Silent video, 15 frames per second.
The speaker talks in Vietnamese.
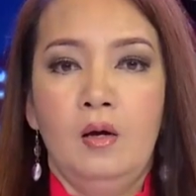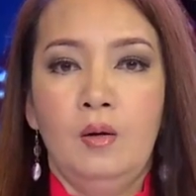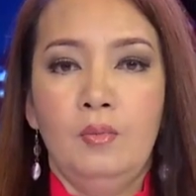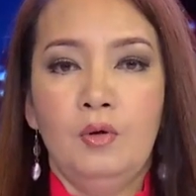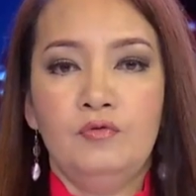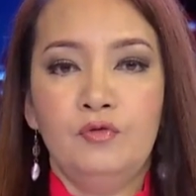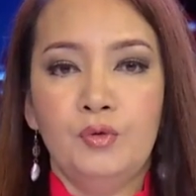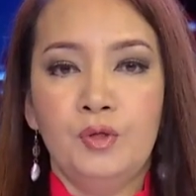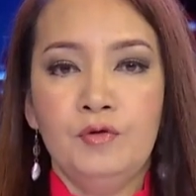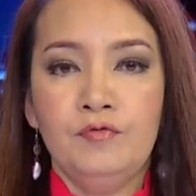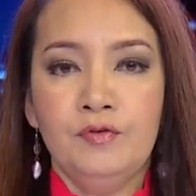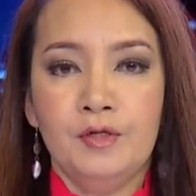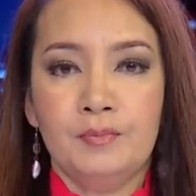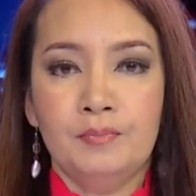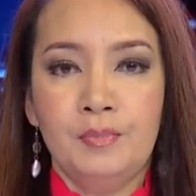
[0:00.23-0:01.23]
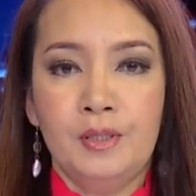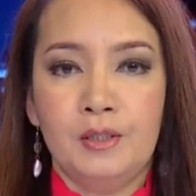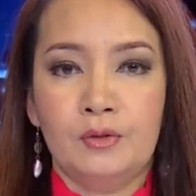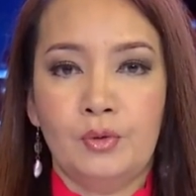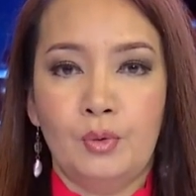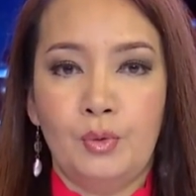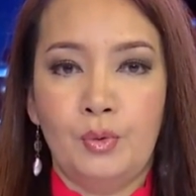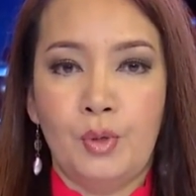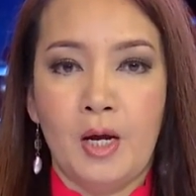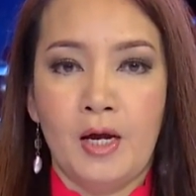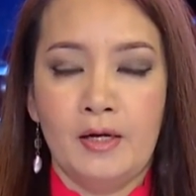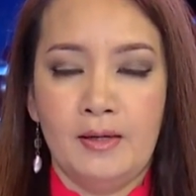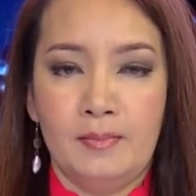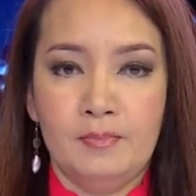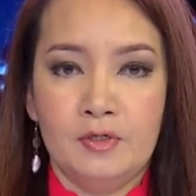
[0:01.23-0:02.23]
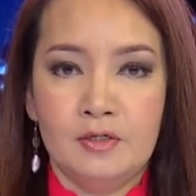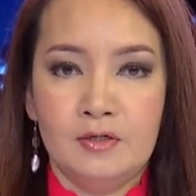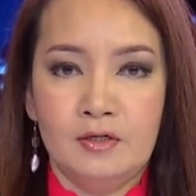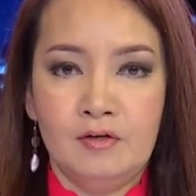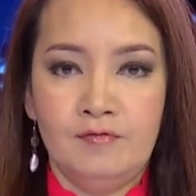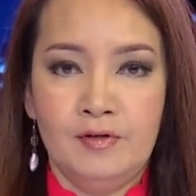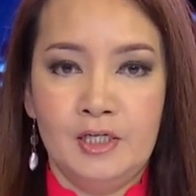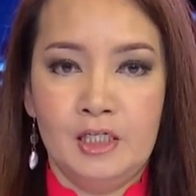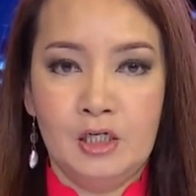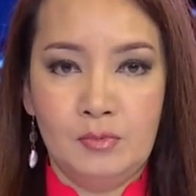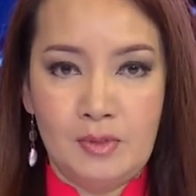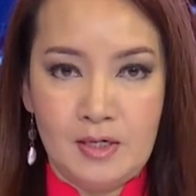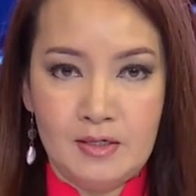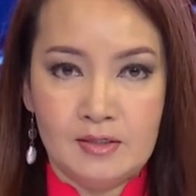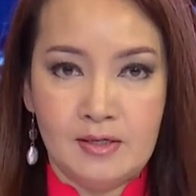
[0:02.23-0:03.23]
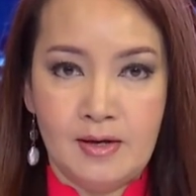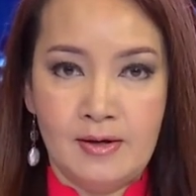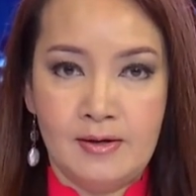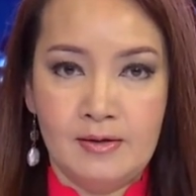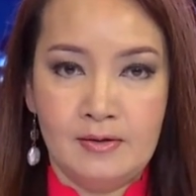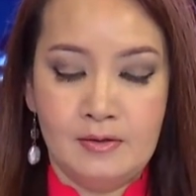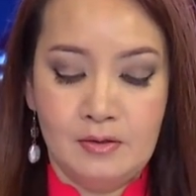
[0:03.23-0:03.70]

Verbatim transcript: Một phụ nữ Việt bị tù 2 năm rưỡi vì chồng cần sa.